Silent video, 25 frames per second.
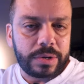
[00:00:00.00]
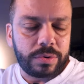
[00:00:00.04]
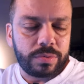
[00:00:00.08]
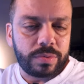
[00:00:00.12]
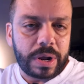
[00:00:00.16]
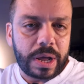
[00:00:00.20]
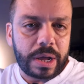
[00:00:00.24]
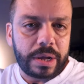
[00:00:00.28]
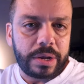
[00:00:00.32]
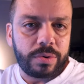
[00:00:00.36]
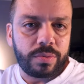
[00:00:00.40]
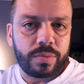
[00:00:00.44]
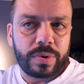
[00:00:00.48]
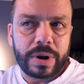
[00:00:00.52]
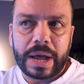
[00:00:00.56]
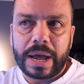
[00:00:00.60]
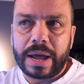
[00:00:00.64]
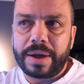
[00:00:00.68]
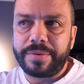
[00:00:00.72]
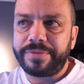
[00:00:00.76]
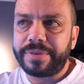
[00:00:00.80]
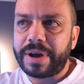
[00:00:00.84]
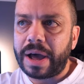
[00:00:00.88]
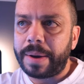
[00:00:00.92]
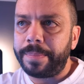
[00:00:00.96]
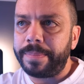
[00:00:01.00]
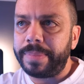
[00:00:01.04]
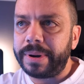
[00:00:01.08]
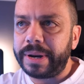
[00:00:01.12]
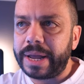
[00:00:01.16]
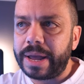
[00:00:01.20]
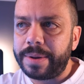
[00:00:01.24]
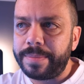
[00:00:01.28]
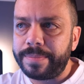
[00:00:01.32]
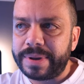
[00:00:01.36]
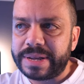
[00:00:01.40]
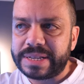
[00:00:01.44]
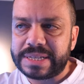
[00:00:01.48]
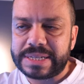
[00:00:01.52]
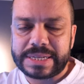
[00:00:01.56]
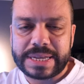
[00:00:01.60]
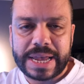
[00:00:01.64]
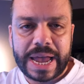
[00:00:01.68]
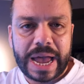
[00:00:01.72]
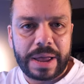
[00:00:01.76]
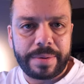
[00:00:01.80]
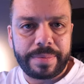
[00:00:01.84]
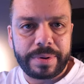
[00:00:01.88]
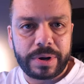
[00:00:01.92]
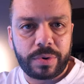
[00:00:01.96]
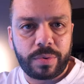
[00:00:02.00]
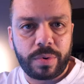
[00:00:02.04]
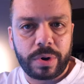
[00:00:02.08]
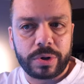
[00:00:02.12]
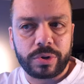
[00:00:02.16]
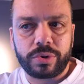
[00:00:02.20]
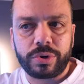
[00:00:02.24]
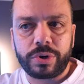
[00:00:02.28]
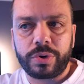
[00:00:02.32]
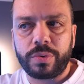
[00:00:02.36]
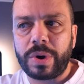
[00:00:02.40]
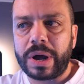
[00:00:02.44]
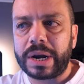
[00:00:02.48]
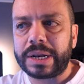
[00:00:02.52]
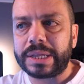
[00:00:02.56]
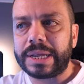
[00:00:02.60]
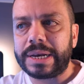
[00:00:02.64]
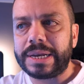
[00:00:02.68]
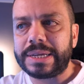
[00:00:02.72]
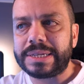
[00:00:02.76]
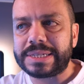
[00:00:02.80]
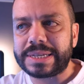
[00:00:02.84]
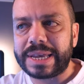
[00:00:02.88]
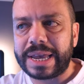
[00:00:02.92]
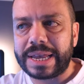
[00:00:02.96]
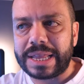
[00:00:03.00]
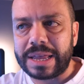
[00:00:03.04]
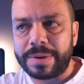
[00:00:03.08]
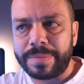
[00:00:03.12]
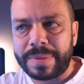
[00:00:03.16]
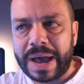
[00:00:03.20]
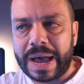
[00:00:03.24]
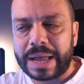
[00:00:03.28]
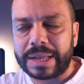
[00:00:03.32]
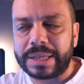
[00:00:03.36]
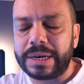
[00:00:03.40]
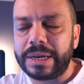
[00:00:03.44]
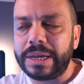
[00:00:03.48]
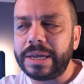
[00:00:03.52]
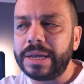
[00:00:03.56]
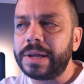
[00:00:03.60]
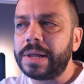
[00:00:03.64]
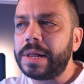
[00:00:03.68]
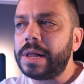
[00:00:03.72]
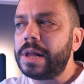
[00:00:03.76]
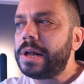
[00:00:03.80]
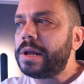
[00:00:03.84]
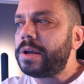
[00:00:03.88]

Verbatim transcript: in una, in una fabbrica MSI per quanto riguarda le schede madri,